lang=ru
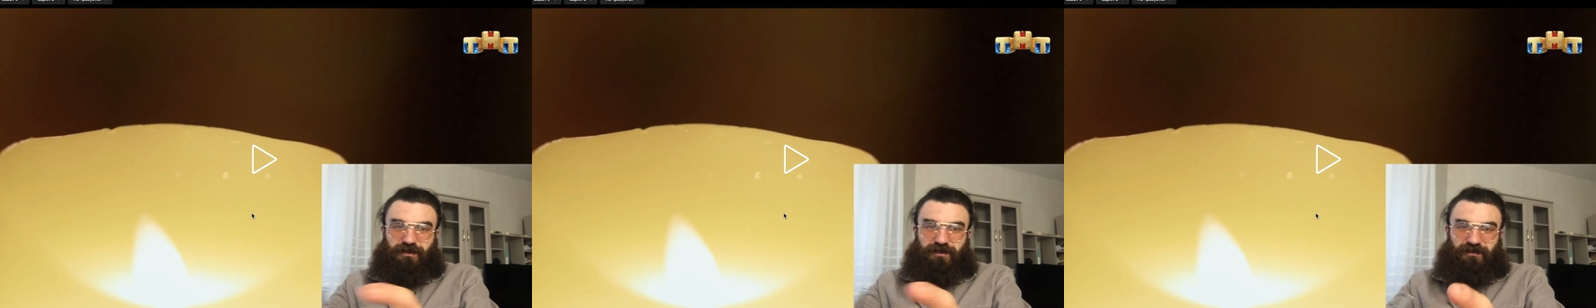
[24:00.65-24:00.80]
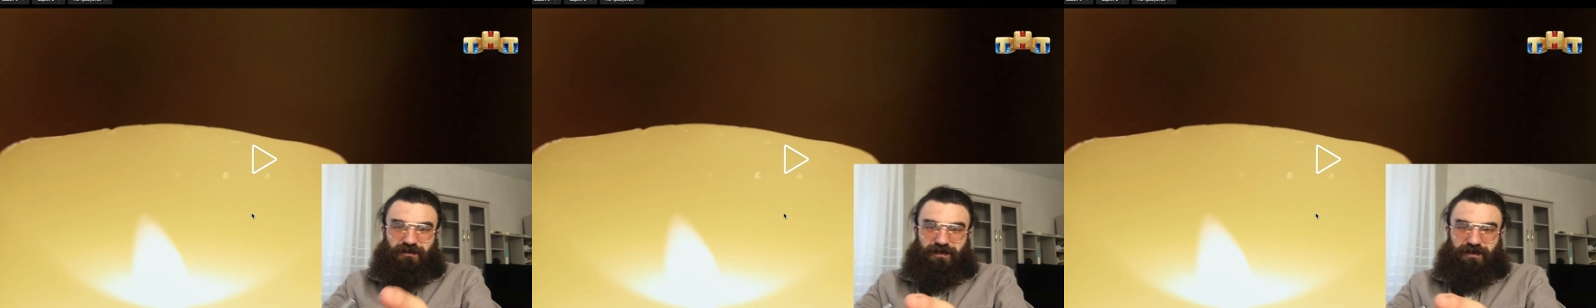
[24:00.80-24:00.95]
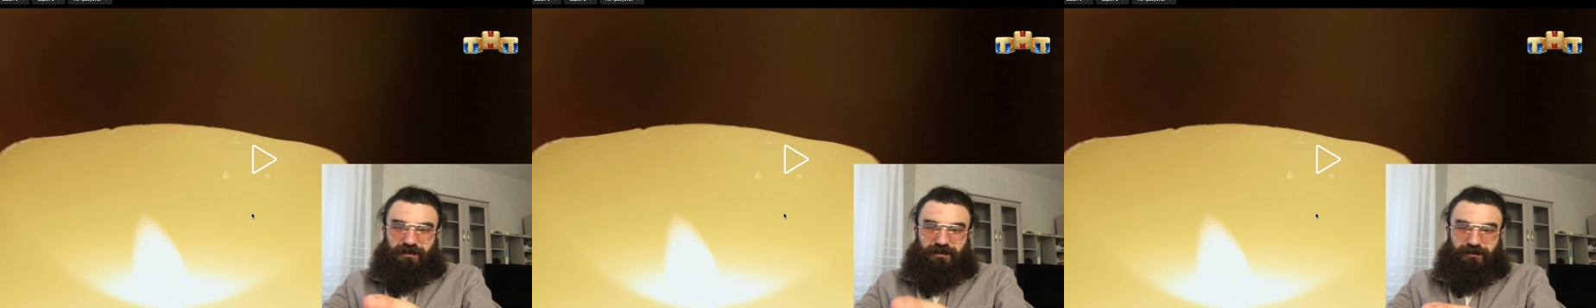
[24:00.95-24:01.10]

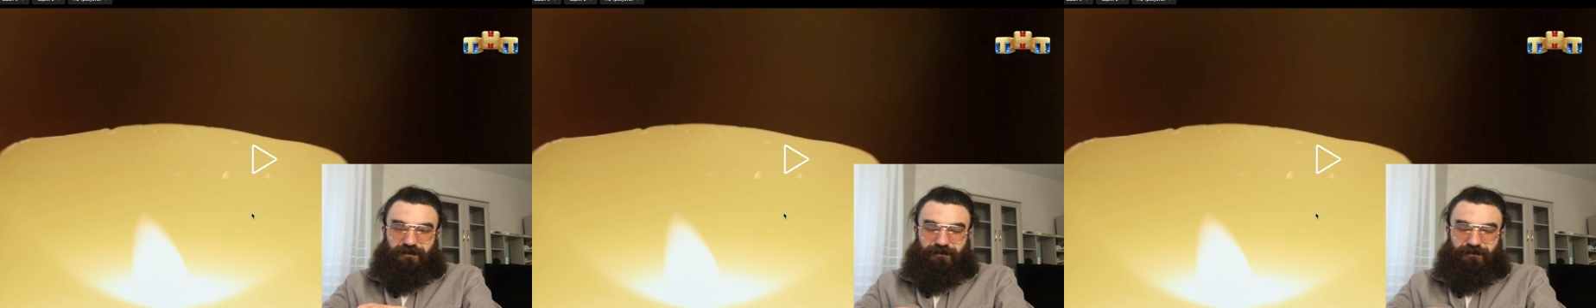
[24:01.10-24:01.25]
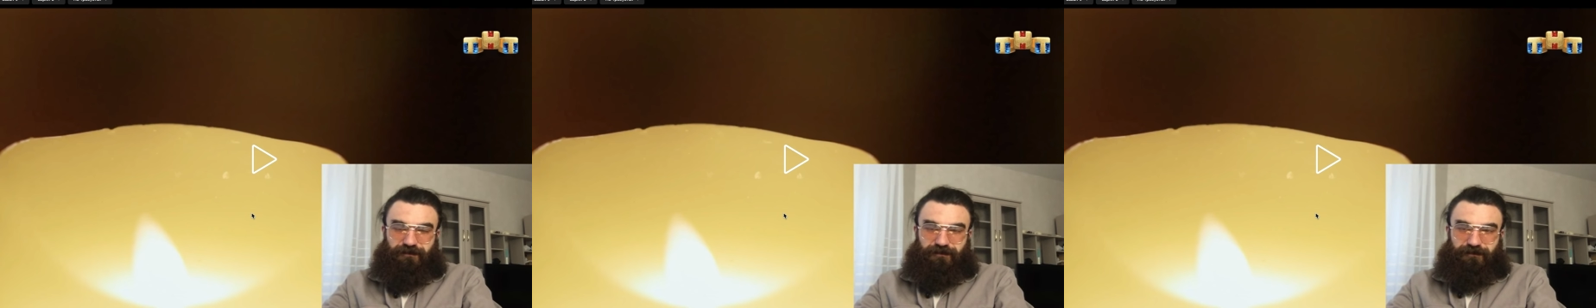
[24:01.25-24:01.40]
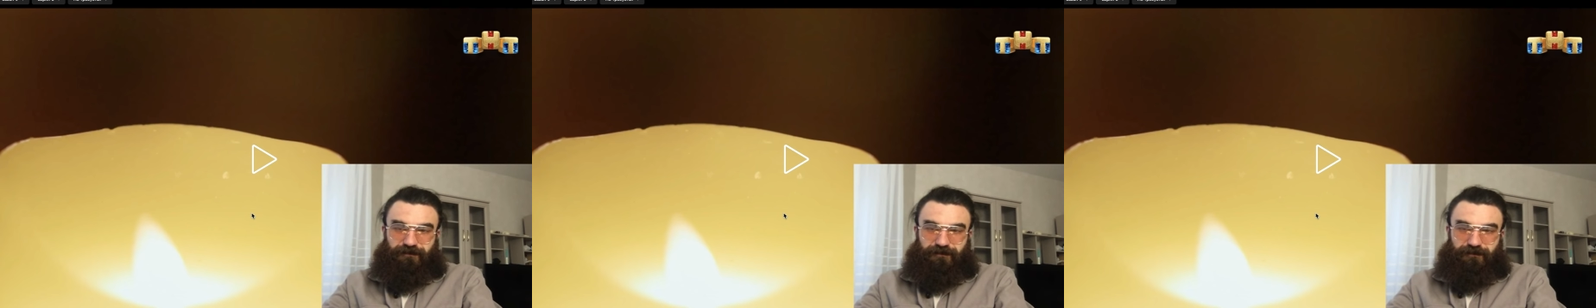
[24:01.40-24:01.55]
ответ.
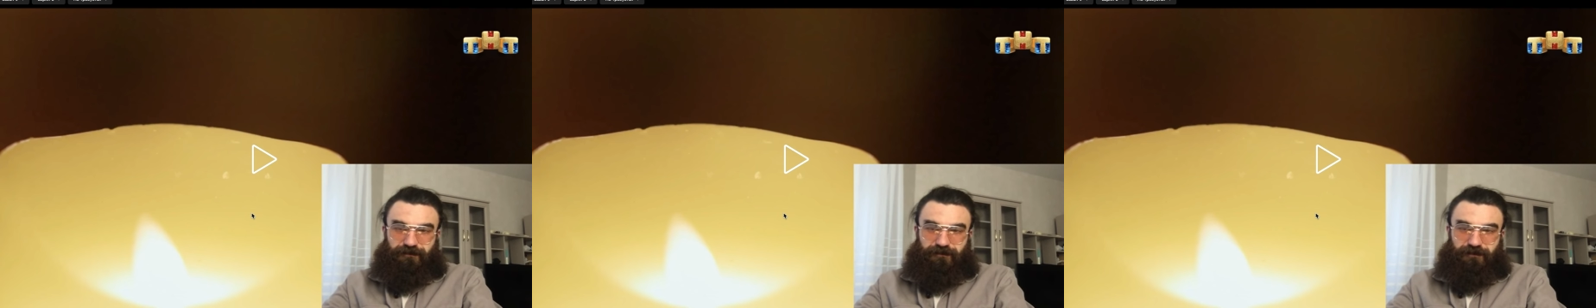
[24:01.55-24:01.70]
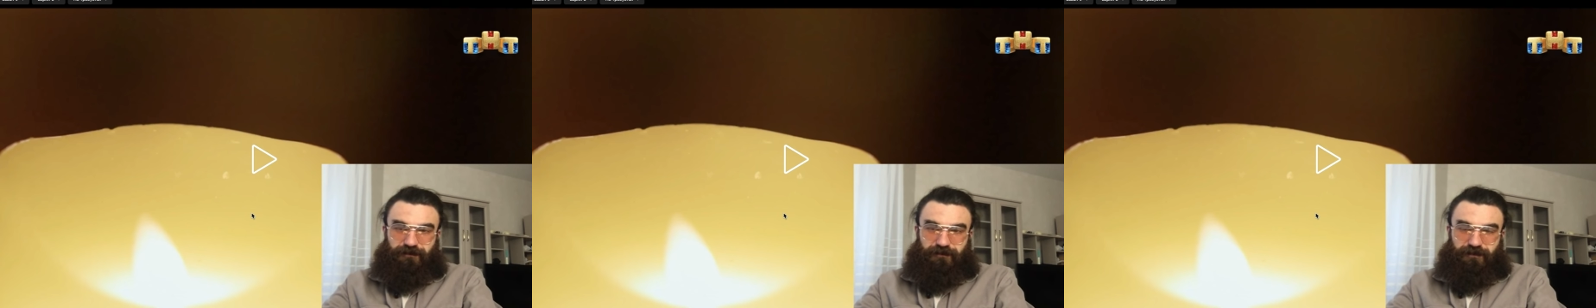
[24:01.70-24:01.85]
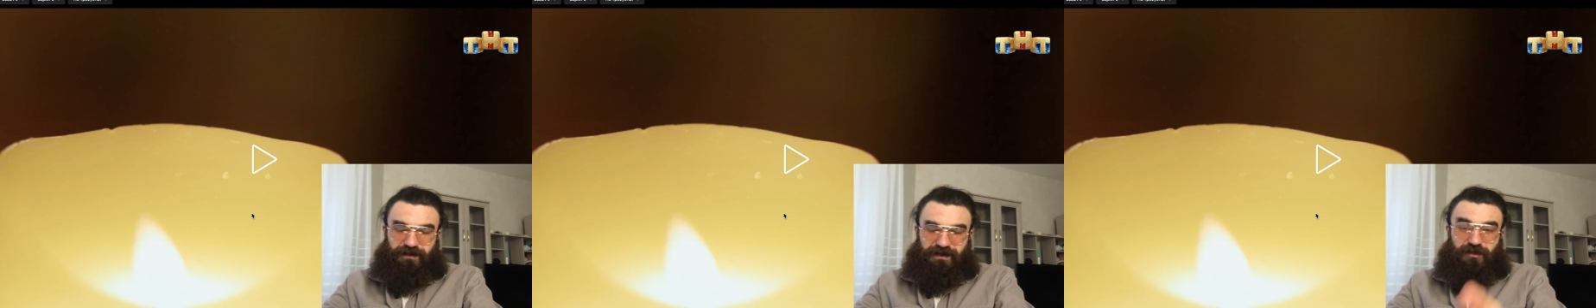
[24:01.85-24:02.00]

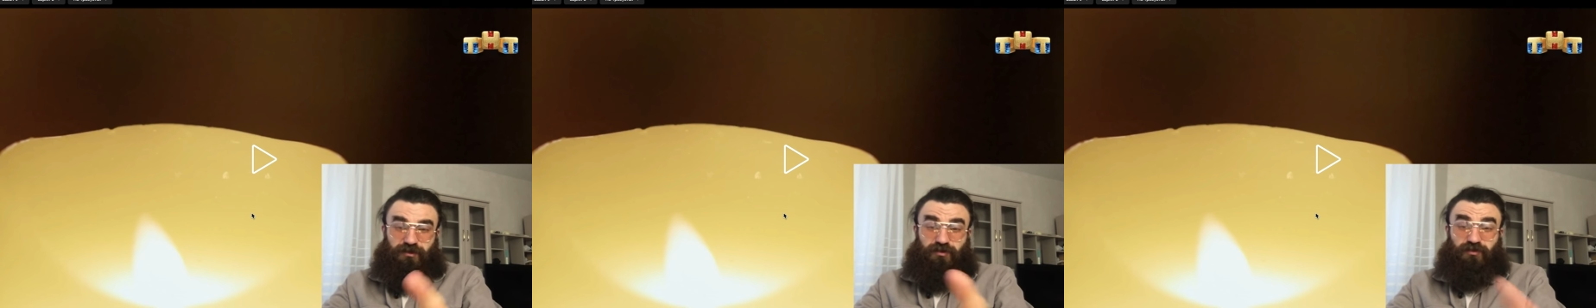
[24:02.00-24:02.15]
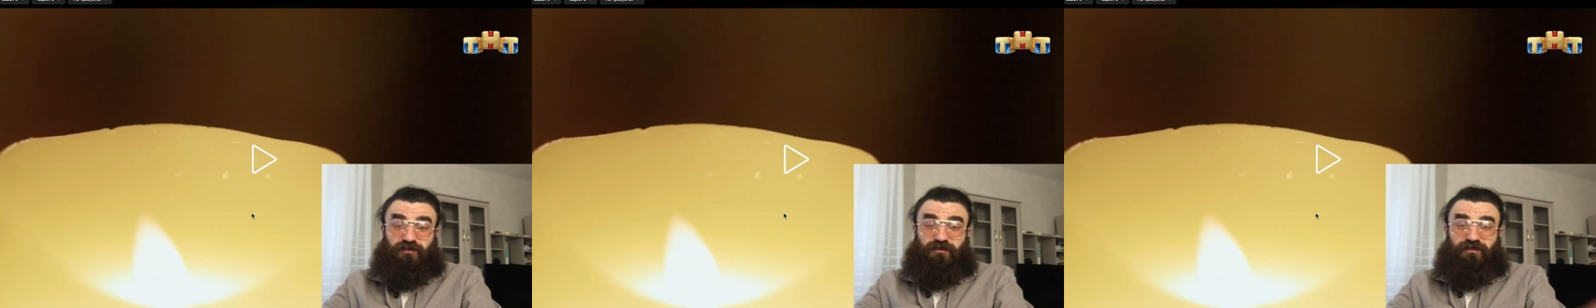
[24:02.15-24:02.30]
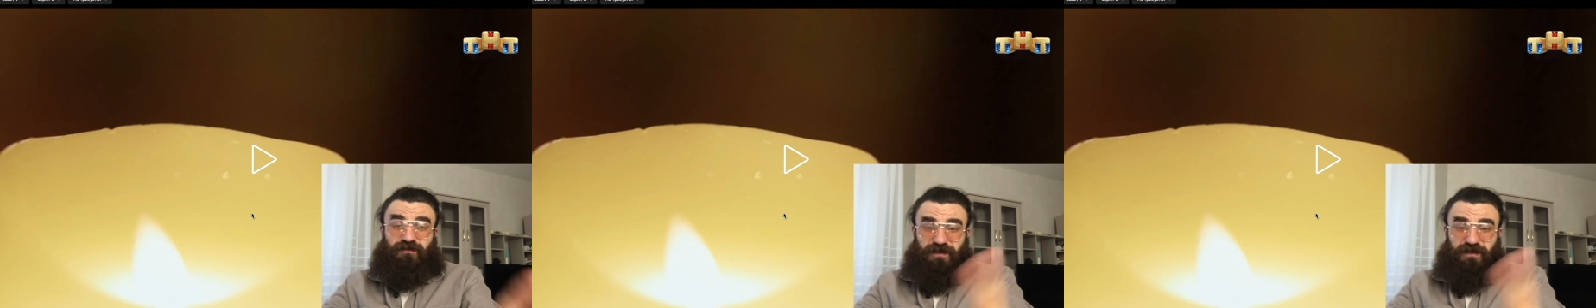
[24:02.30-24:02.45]

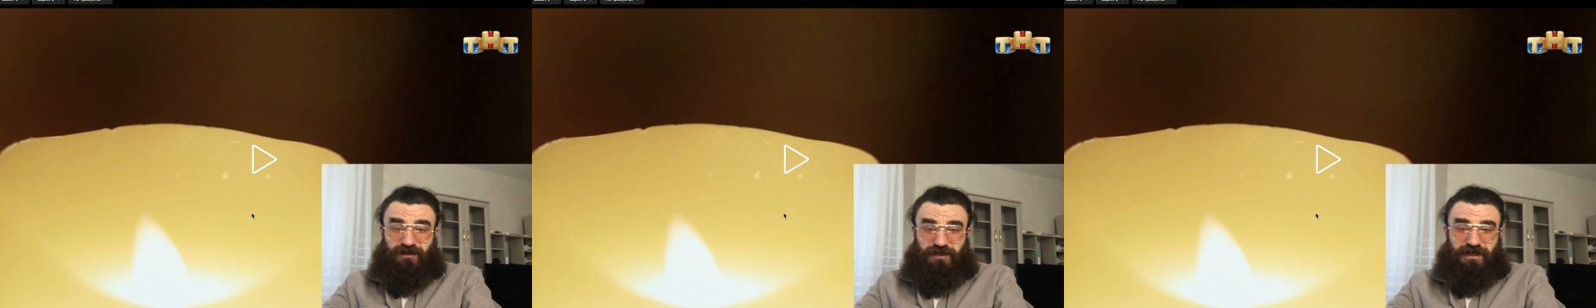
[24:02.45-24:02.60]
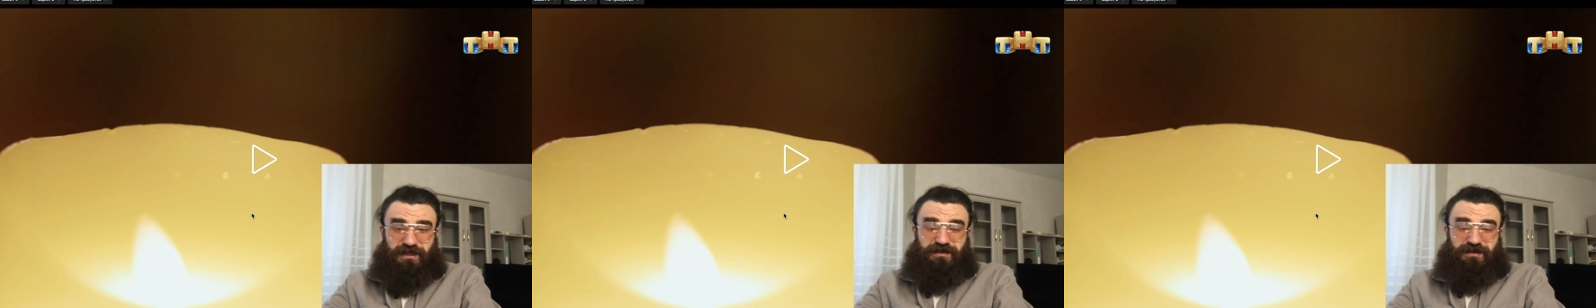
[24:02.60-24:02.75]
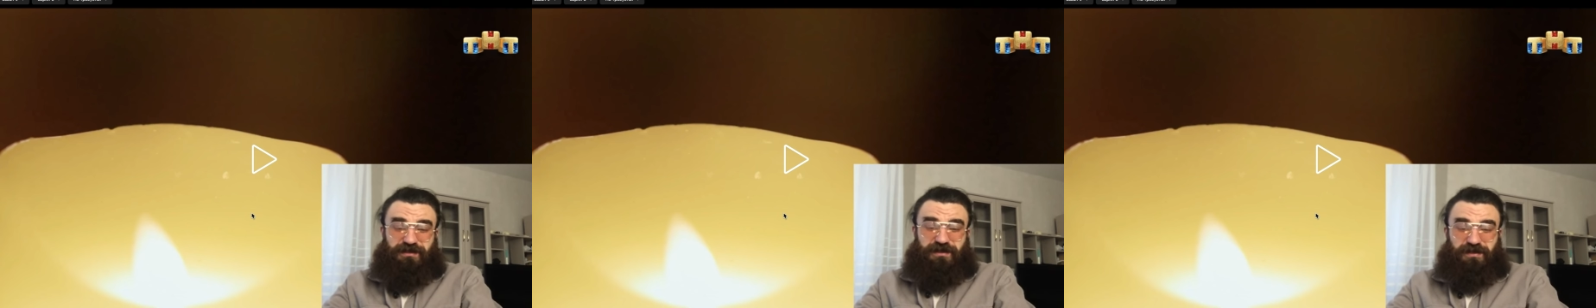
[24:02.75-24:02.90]
Скажу в начале